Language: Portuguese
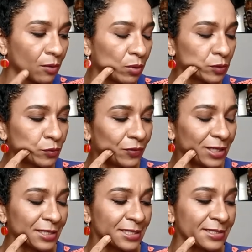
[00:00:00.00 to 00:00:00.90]
quando
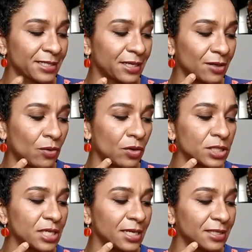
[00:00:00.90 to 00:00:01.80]
fala dessa
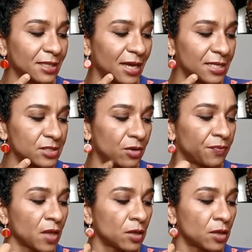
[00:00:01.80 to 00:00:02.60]
cordialidade. Ó.